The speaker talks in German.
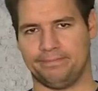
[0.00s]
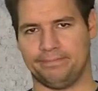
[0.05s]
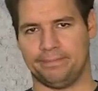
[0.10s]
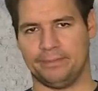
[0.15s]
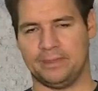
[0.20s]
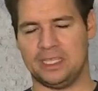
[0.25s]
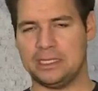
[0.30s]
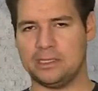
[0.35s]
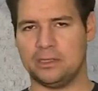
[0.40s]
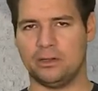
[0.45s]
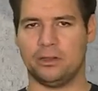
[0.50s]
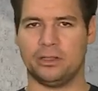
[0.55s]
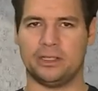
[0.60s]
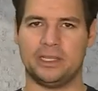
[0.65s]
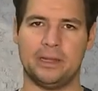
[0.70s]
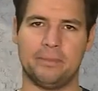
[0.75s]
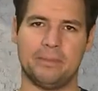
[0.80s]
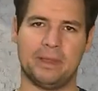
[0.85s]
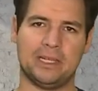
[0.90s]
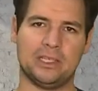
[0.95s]
Diese Leute
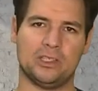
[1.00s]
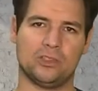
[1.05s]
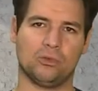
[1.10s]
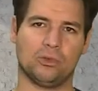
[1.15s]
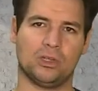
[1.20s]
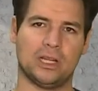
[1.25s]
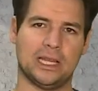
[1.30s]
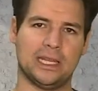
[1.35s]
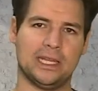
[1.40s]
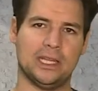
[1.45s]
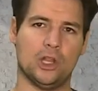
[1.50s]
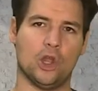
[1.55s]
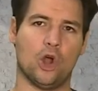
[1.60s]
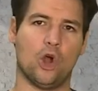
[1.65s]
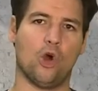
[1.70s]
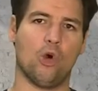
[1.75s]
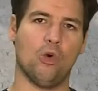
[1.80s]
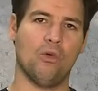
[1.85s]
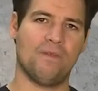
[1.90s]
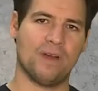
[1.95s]
nennt man die sogenannten
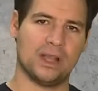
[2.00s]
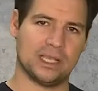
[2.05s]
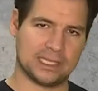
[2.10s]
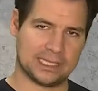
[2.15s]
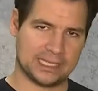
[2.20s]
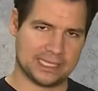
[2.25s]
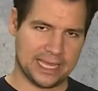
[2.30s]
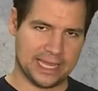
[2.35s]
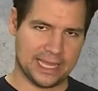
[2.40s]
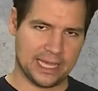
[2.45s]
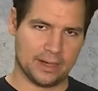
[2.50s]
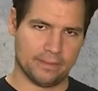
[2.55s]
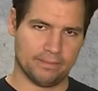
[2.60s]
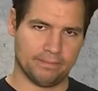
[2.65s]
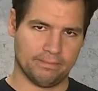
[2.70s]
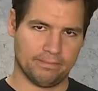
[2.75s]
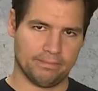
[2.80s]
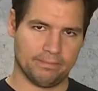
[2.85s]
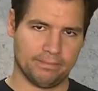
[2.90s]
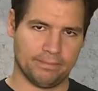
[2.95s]
Overstayer.
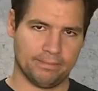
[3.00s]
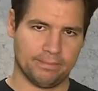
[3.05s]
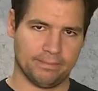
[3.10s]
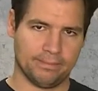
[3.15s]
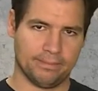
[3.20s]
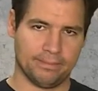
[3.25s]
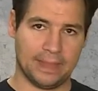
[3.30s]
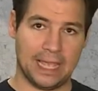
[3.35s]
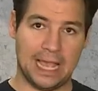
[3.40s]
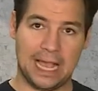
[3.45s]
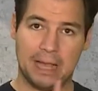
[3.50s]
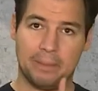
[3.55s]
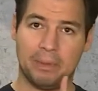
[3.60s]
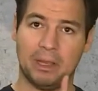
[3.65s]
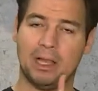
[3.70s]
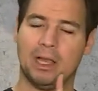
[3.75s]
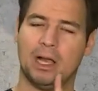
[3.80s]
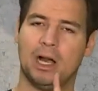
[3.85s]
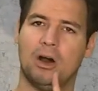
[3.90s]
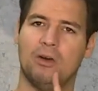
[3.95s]

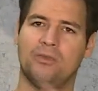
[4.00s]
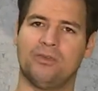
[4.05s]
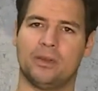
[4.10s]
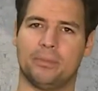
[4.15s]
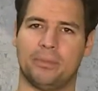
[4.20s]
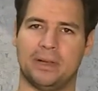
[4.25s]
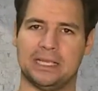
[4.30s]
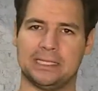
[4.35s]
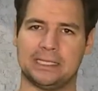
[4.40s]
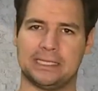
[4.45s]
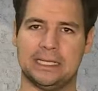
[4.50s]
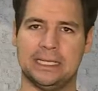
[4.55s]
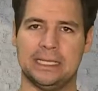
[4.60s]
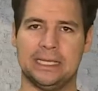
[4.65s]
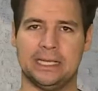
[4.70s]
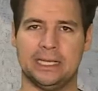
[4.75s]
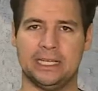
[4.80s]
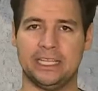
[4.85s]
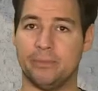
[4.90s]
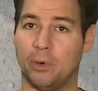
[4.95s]
Aber aufgepasst,
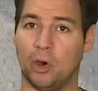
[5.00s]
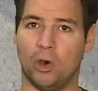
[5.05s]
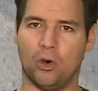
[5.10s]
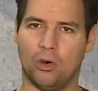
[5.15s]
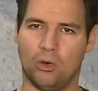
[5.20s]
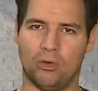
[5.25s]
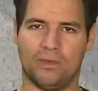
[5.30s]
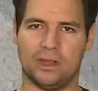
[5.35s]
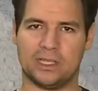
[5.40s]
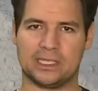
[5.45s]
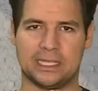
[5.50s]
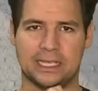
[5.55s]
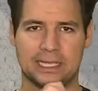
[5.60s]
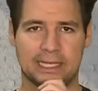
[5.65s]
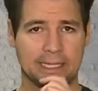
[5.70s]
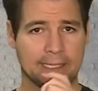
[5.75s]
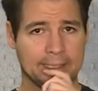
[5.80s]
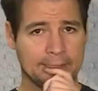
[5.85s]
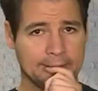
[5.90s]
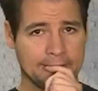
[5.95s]
liebe
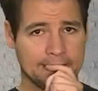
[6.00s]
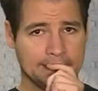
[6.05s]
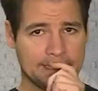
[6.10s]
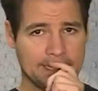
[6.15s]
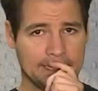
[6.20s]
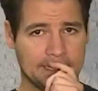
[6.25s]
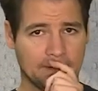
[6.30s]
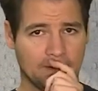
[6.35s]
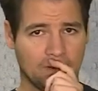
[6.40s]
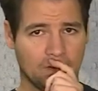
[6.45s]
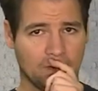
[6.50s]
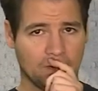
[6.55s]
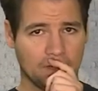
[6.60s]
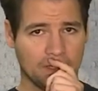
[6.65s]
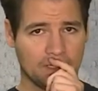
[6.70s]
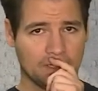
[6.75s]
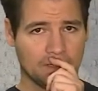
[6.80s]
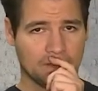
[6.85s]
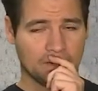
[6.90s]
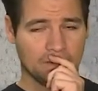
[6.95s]
Overstayer, gegen
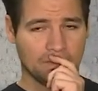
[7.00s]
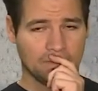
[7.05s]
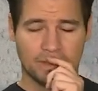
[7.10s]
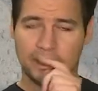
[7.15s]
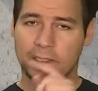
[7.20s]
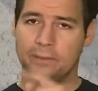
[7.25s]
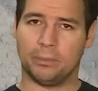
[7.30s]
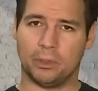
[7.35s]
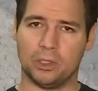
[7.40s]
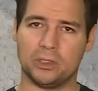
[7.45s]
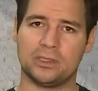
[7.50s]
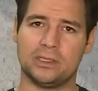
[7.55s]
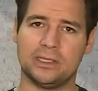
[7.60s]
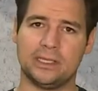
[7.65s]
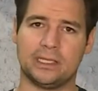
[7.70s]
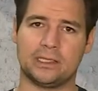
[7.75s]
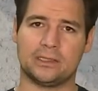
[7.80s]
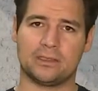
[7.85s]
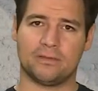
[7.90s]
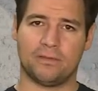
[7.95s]
euch will Brüssel
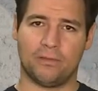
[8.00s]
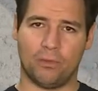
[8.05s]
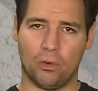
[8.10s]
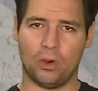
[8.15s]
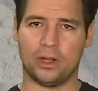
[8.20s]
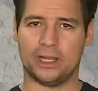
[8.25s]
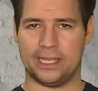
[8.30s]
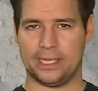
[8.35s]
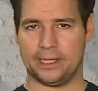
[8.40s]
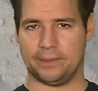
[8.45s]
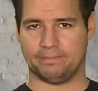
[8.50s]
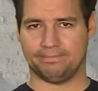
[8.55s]
jetzt vorgehen.